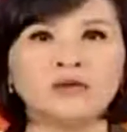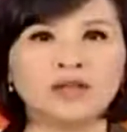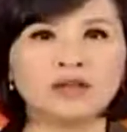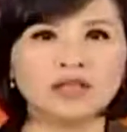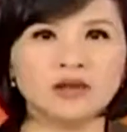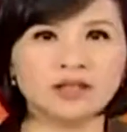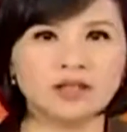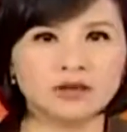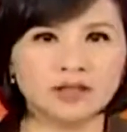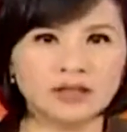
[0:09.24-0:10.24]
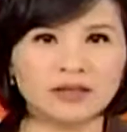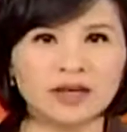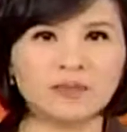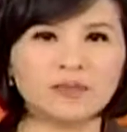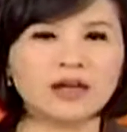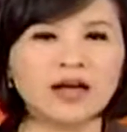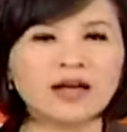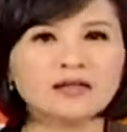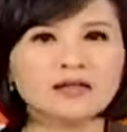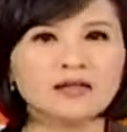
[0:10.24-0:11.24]
回到新塘教的现场，刚
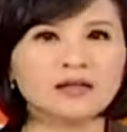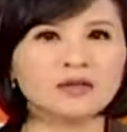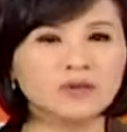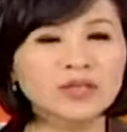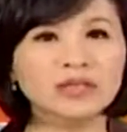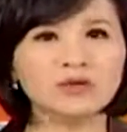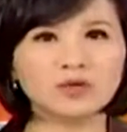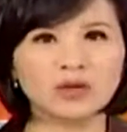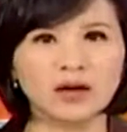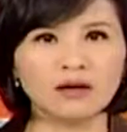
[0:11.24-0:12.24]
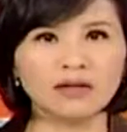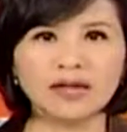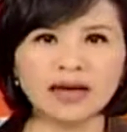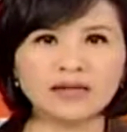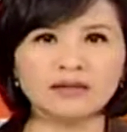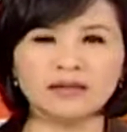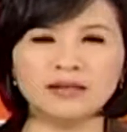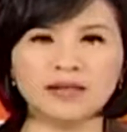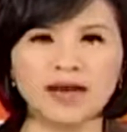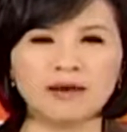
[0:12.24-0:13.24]
刚这个文杰说了，金
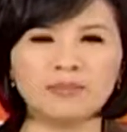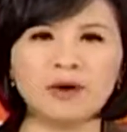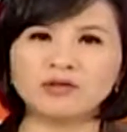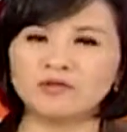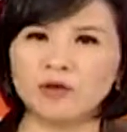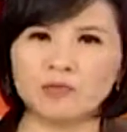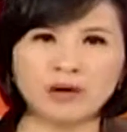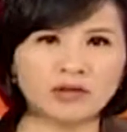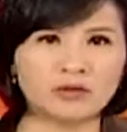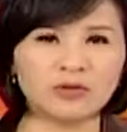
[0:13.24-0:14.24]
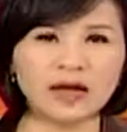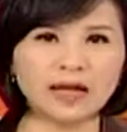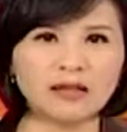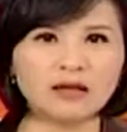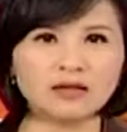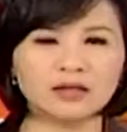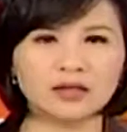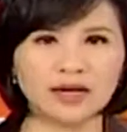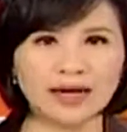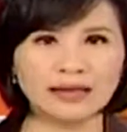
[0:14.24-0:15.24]
泽郎冒着风冒着雨来到了这
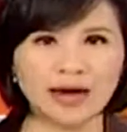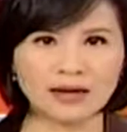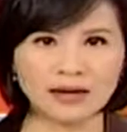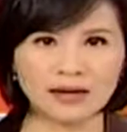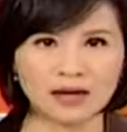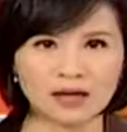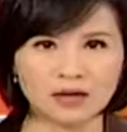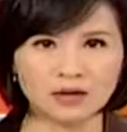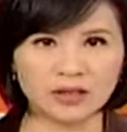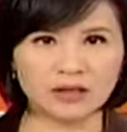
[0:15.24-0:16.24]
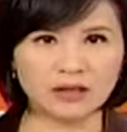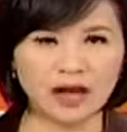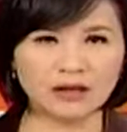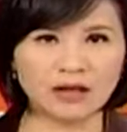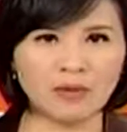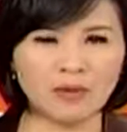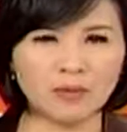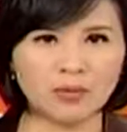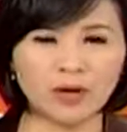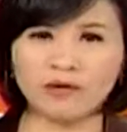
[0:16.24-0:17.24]
个凯达格兰大道的现场，他们
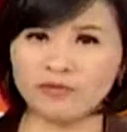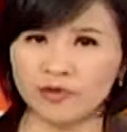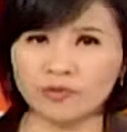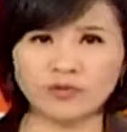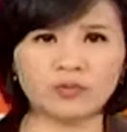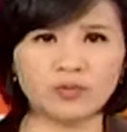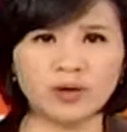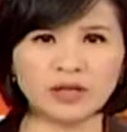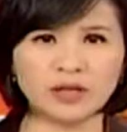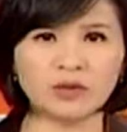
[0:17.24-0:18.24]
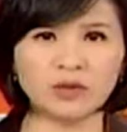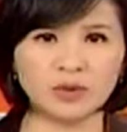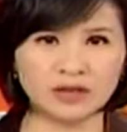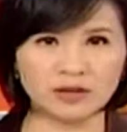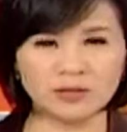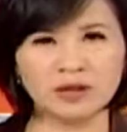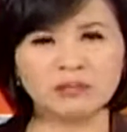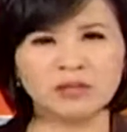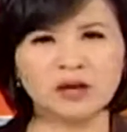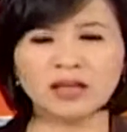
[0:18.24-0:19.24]
不畏风雨，不畏低温，为什么
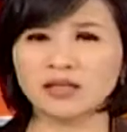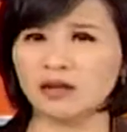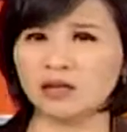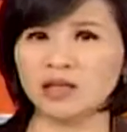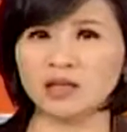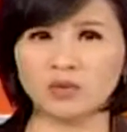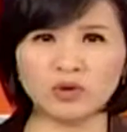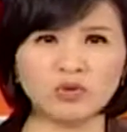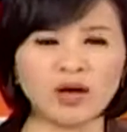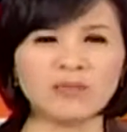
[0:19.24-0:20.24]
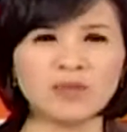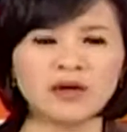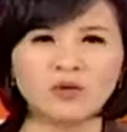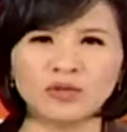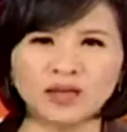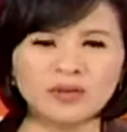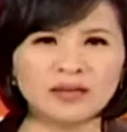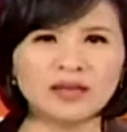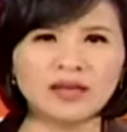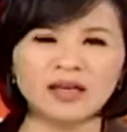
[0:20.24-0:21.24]
要给小英一点温暖？为什
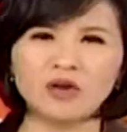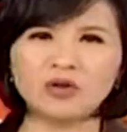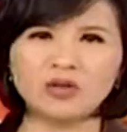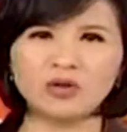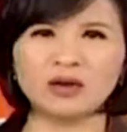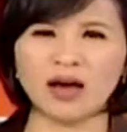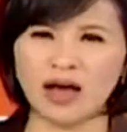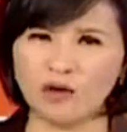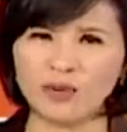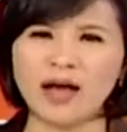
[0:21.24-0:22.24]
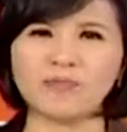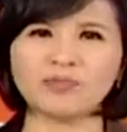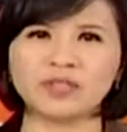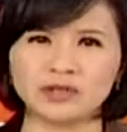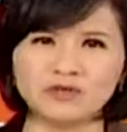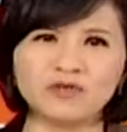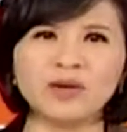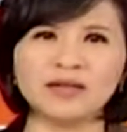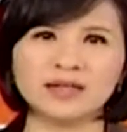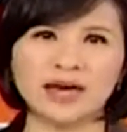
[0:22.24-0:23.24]
么？一共一对后壁警服
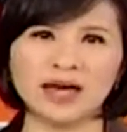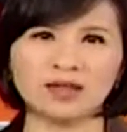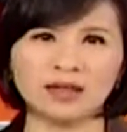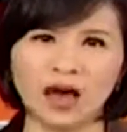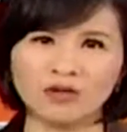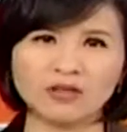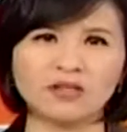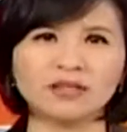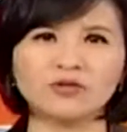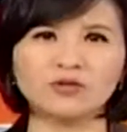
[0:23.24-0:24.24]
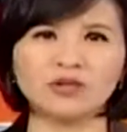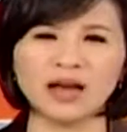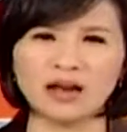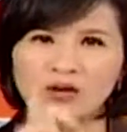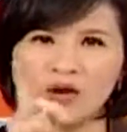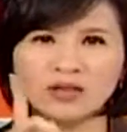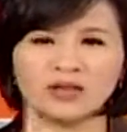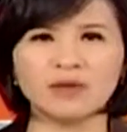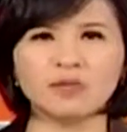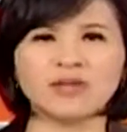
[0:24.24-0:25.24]
们加加跑这的时阵，大家拢讲的
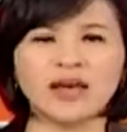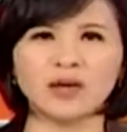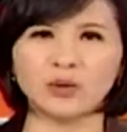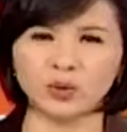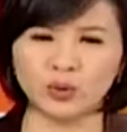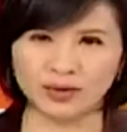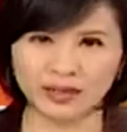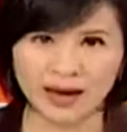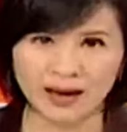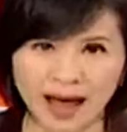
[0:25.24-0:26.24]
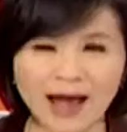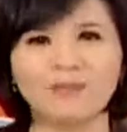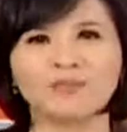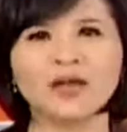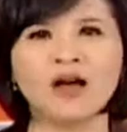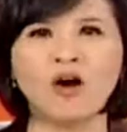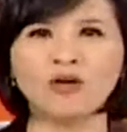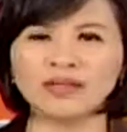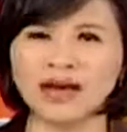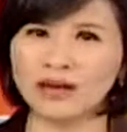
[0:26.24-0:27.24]
几个问题，余昌案，
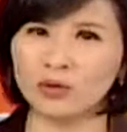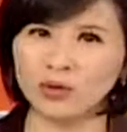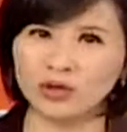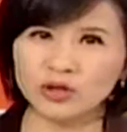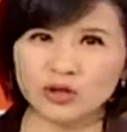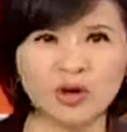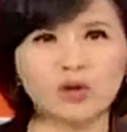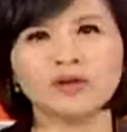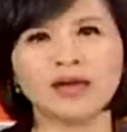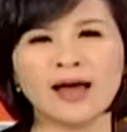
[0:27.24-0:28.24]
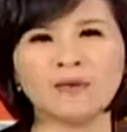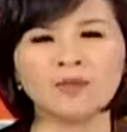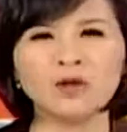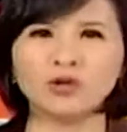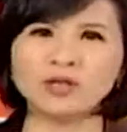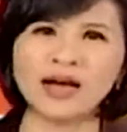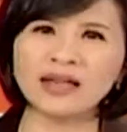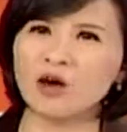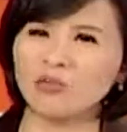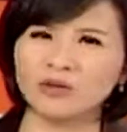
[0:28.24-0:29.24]
红大家非常的愤慨。余昌案
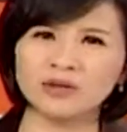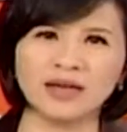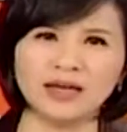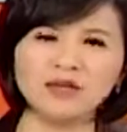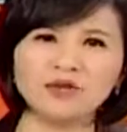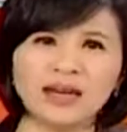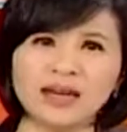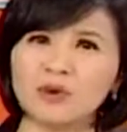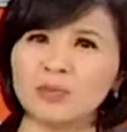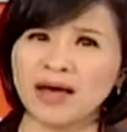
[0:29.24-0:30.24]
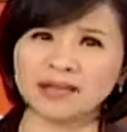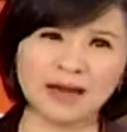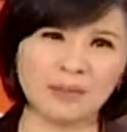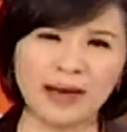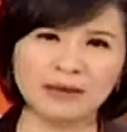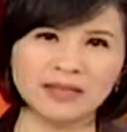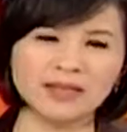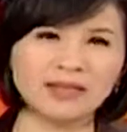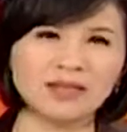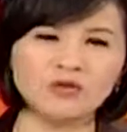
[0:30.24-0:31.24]
哪有问题？你有想阿伯要他咋办？你这
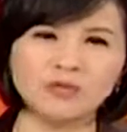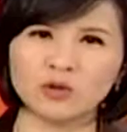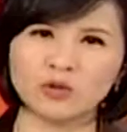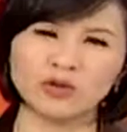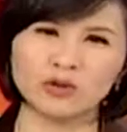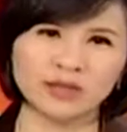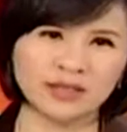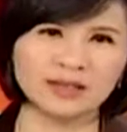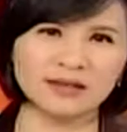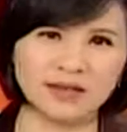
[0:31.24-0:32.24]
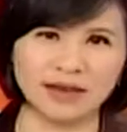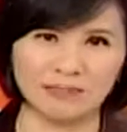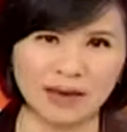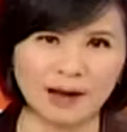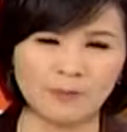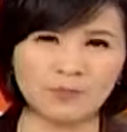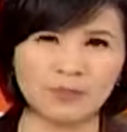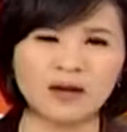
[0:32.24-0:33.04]
个政府唔是非常的清廉吗？